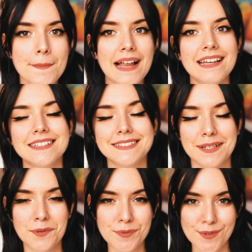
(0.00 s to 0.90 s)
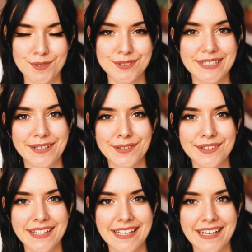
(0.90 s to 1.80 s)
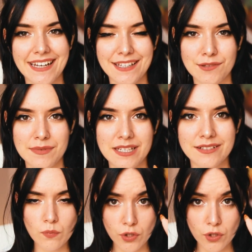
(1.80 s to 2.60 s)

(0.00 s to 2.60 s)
Vale, segundo consejo de anatomía.